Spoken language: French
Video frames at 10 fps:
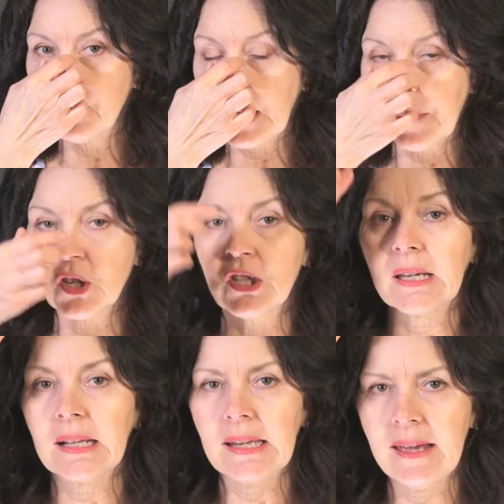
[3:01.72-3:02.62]
puis qu'après ça je
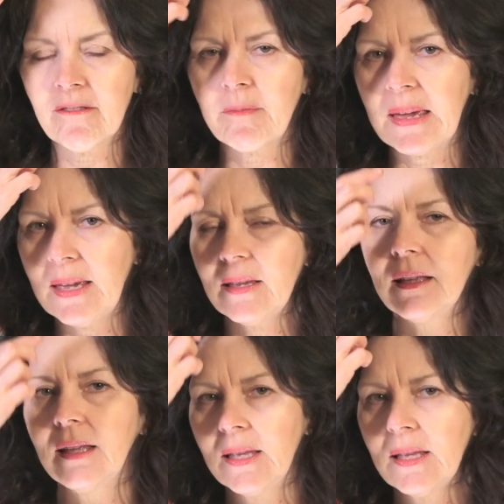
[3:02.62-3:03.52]
les relève, bien,
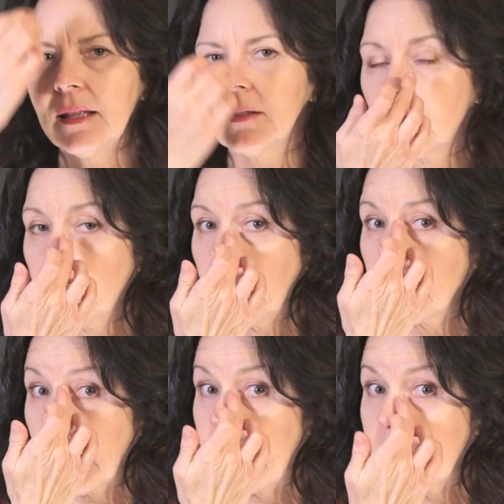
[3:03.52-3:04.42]
souvent je
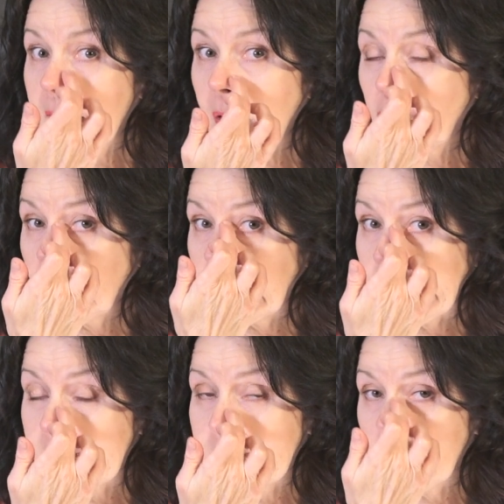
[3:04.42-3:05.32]
me ramasse avec une
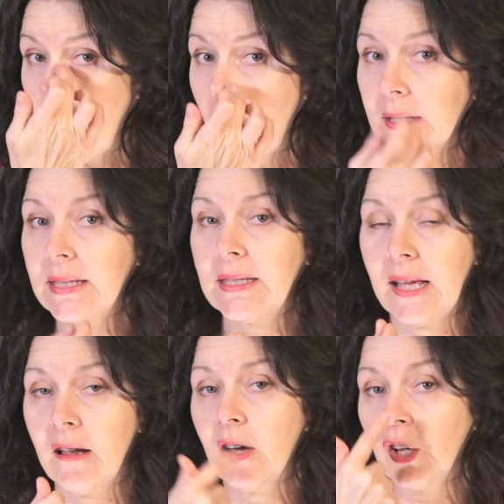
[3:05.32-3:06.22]
trace noire ici.
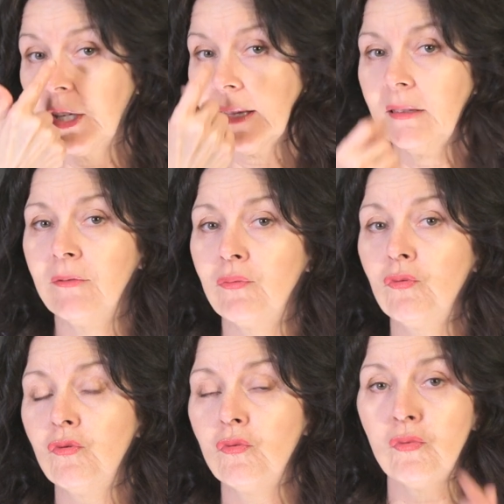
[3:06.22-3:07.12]
Alors
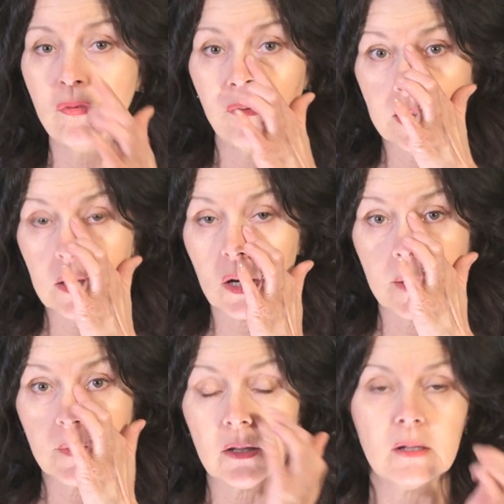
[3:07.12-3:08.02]
regardez-vous ou faites ça
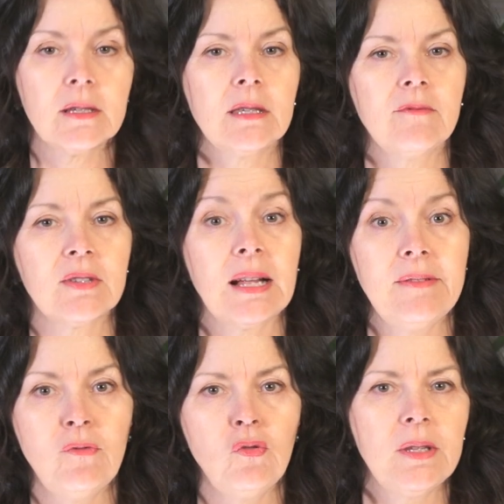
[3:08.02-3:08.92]
comme ça là, si vous
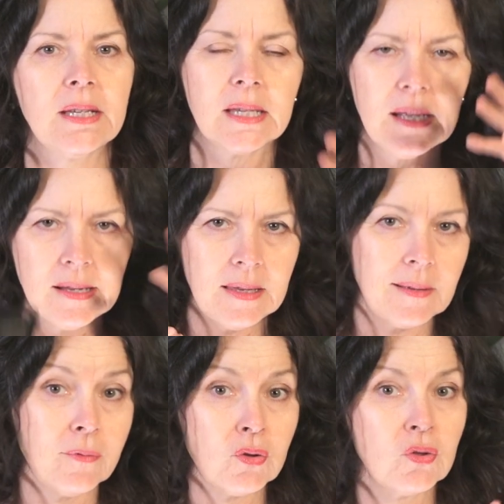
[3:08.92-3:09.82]
enlevez vos lunettes et
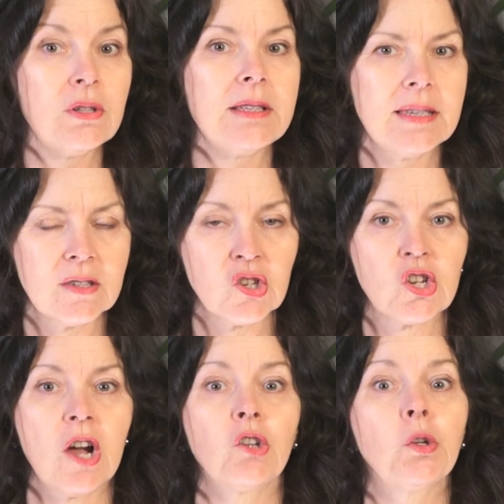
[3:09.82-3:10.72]
que vous utilisez ce
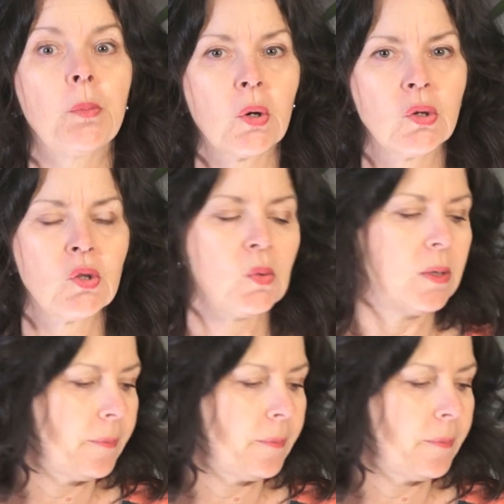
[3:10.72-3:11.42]
genre de produit.